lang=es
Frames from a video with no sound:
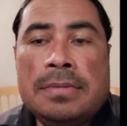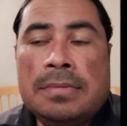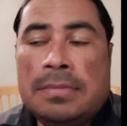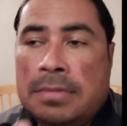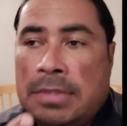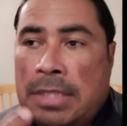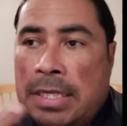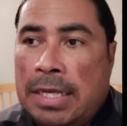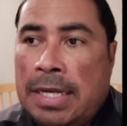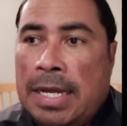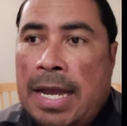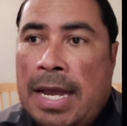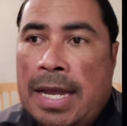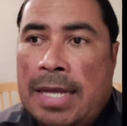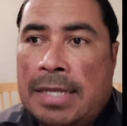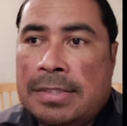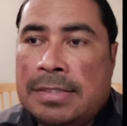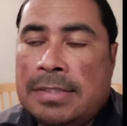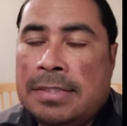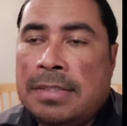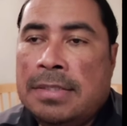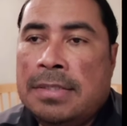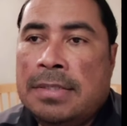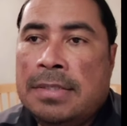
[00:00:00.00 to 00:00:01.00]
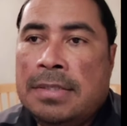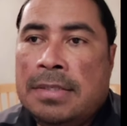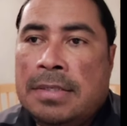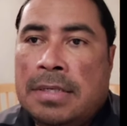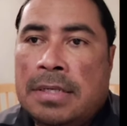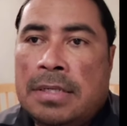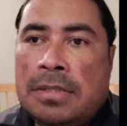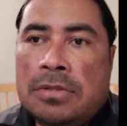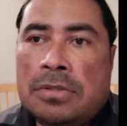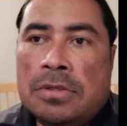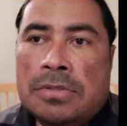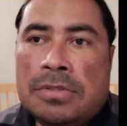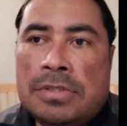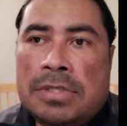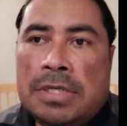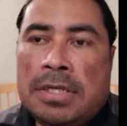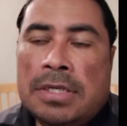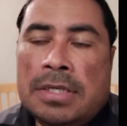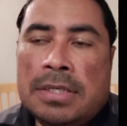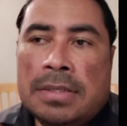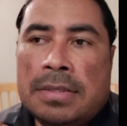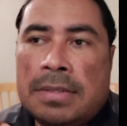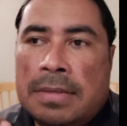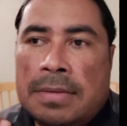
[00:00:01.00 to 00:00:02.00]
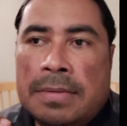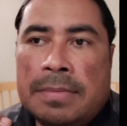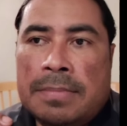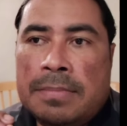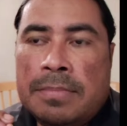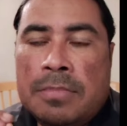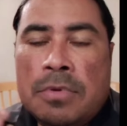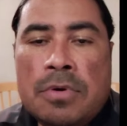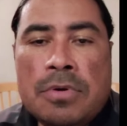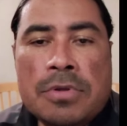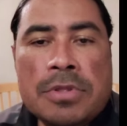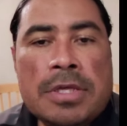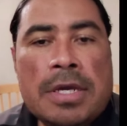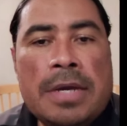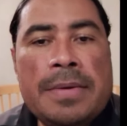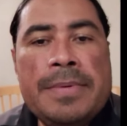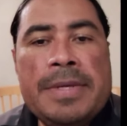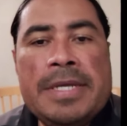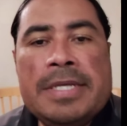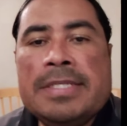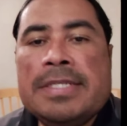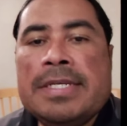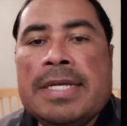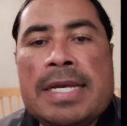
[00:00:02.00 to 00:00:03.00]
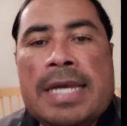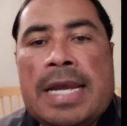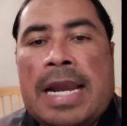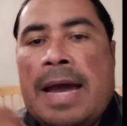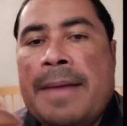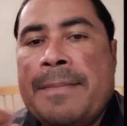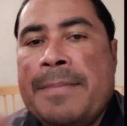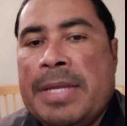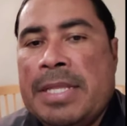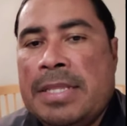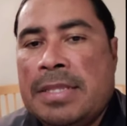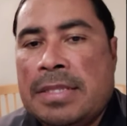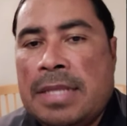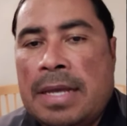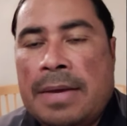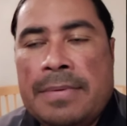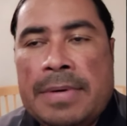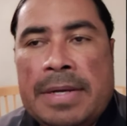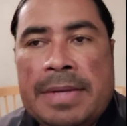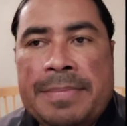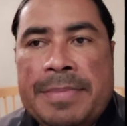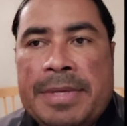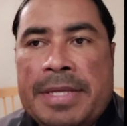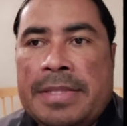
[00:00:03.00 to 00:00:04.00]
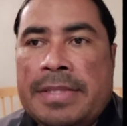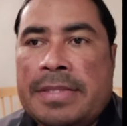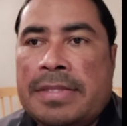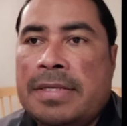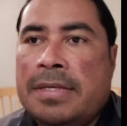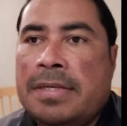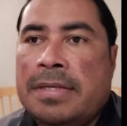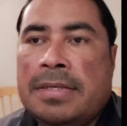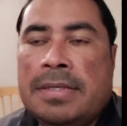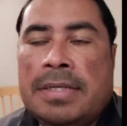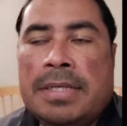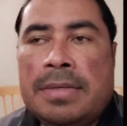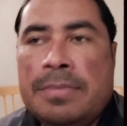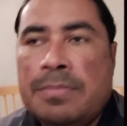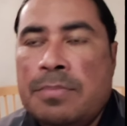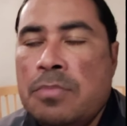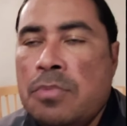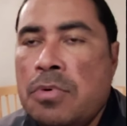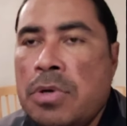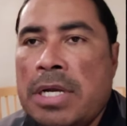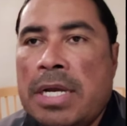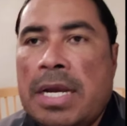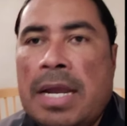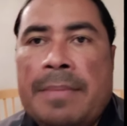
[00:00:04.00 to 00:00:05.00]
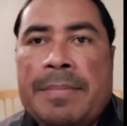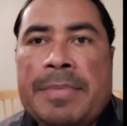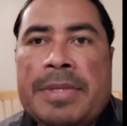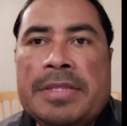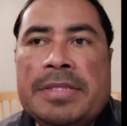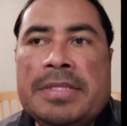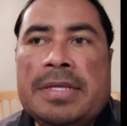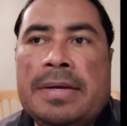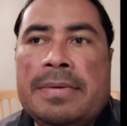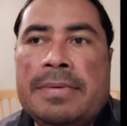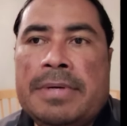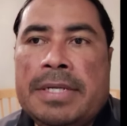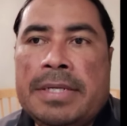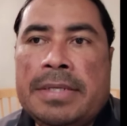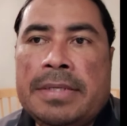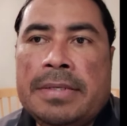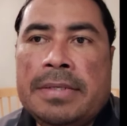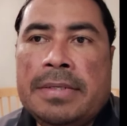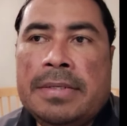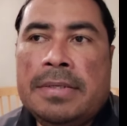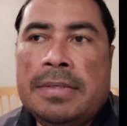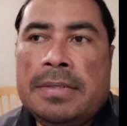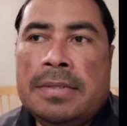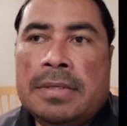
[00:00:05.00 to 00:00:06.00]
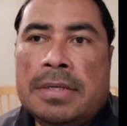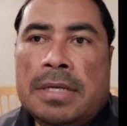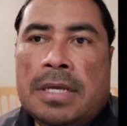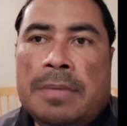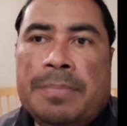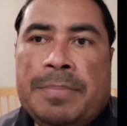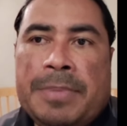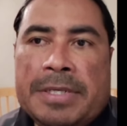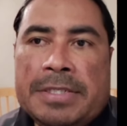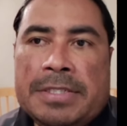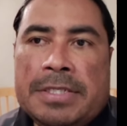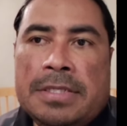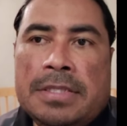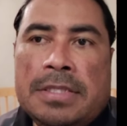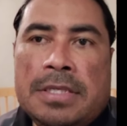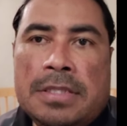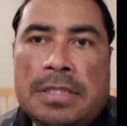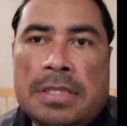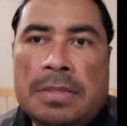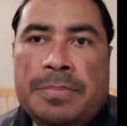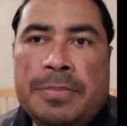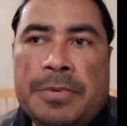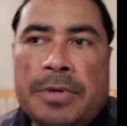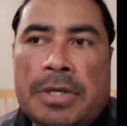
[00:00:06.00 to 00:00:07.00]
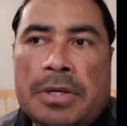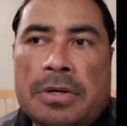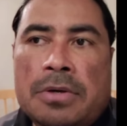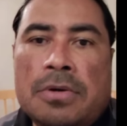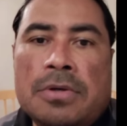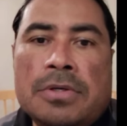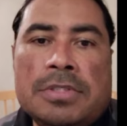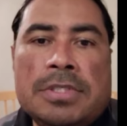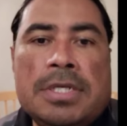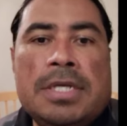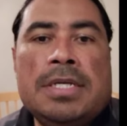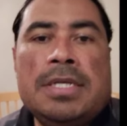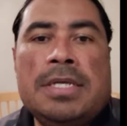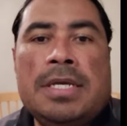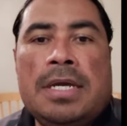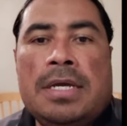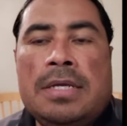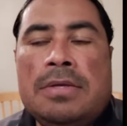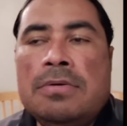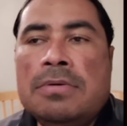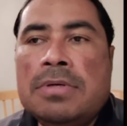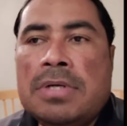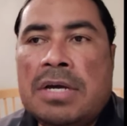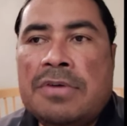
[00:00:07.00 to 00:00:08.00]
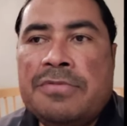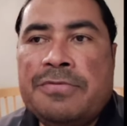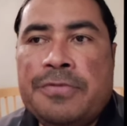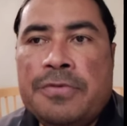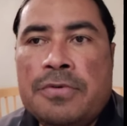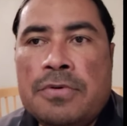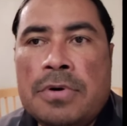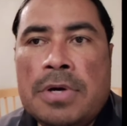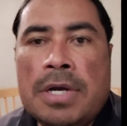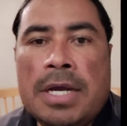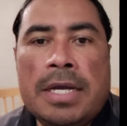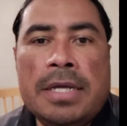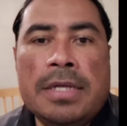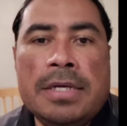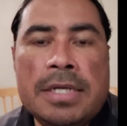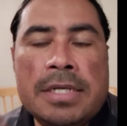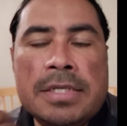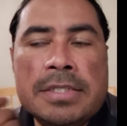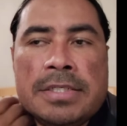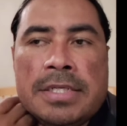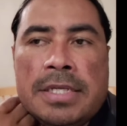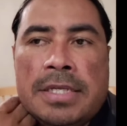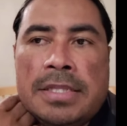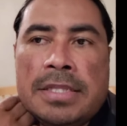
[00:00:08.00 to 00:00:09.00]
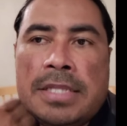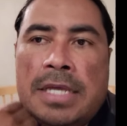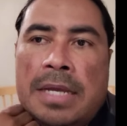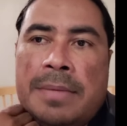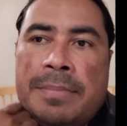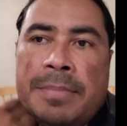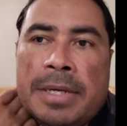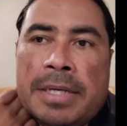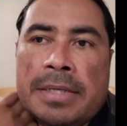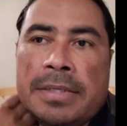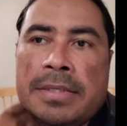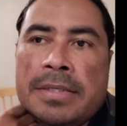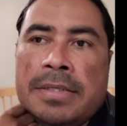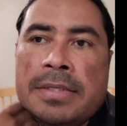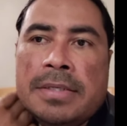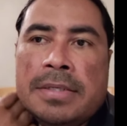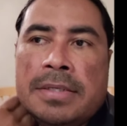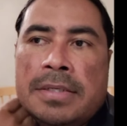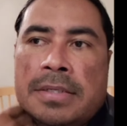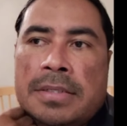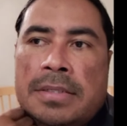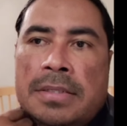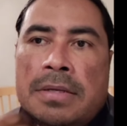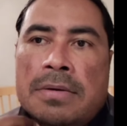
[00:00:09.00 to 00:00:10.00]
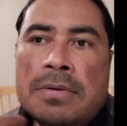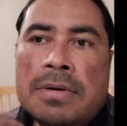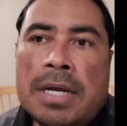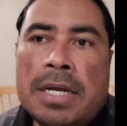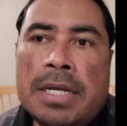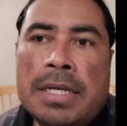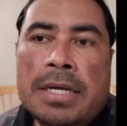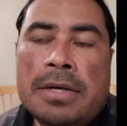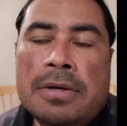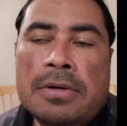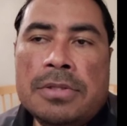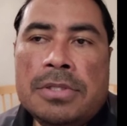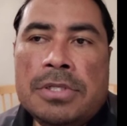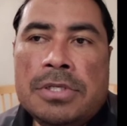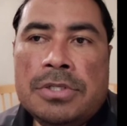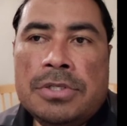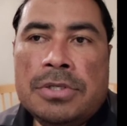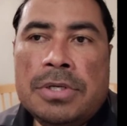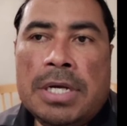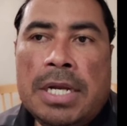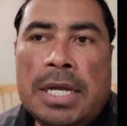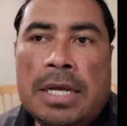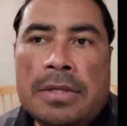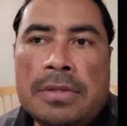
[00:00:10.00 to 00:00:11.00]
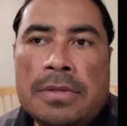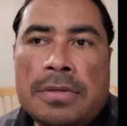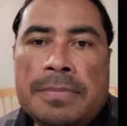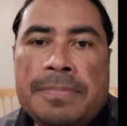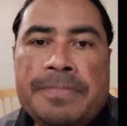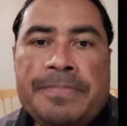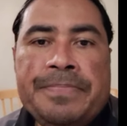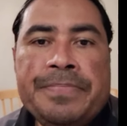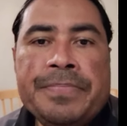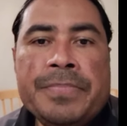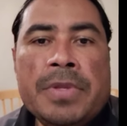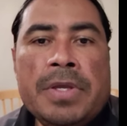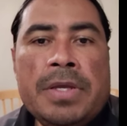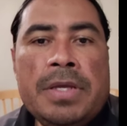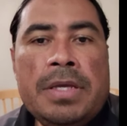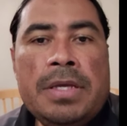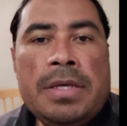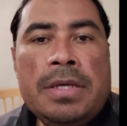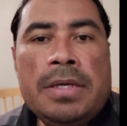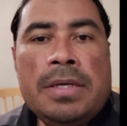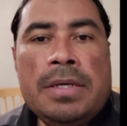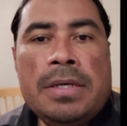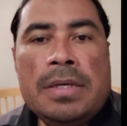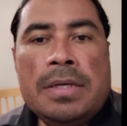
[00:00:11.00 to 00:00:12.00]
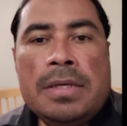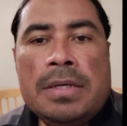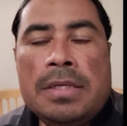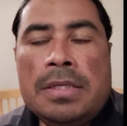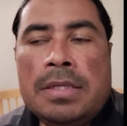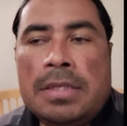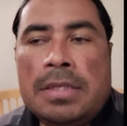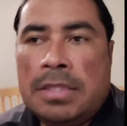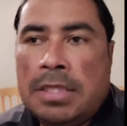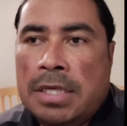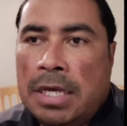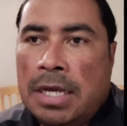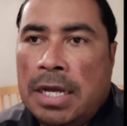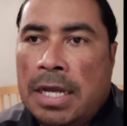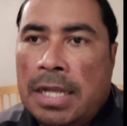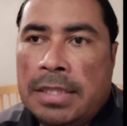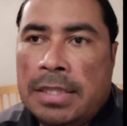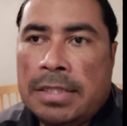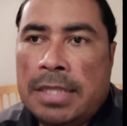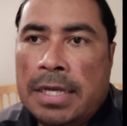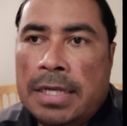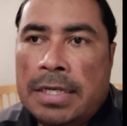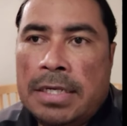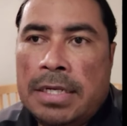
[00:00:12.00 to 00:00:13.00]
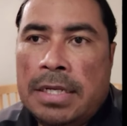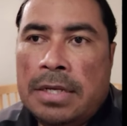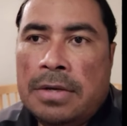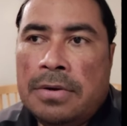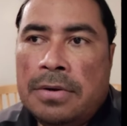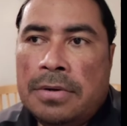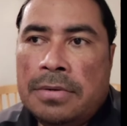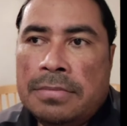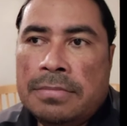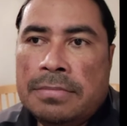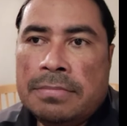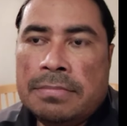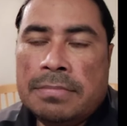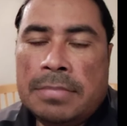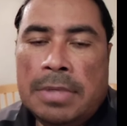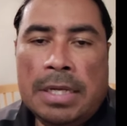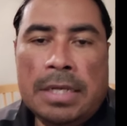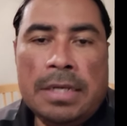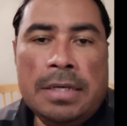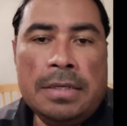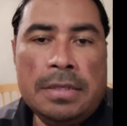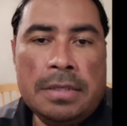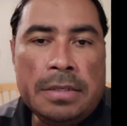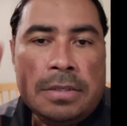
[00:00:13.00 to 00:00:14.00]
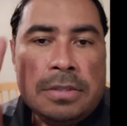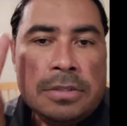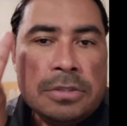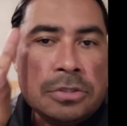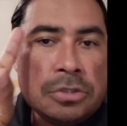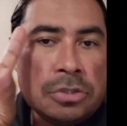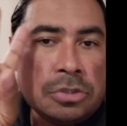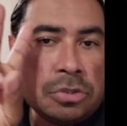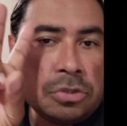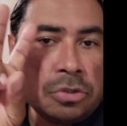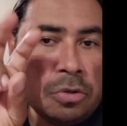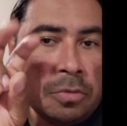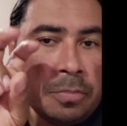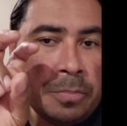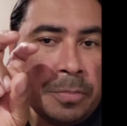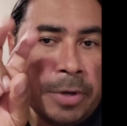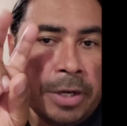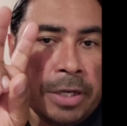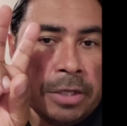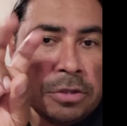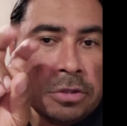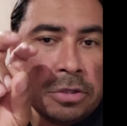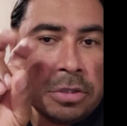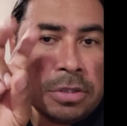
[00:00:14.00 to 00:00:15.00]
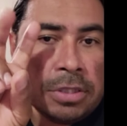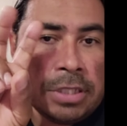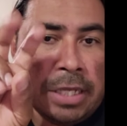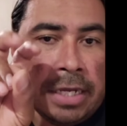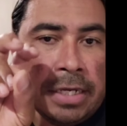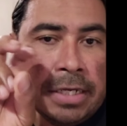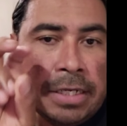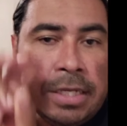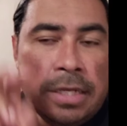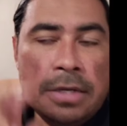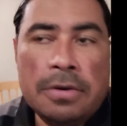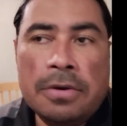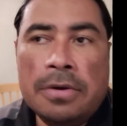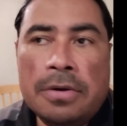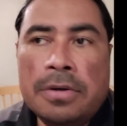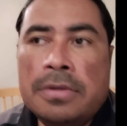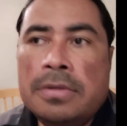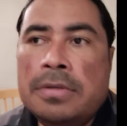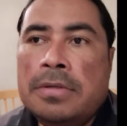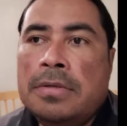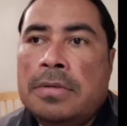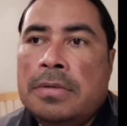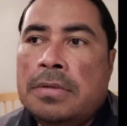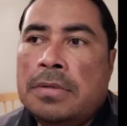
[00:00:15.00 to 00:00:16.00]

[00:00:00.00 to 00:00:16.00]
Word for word: de gas. Entonces, muchas veces lamentablemente es muy lamentable que pase este tipo de cosas, que hay una fuga en el sistema de un aire acondicionado y llega el técnico, el supuesto técnico,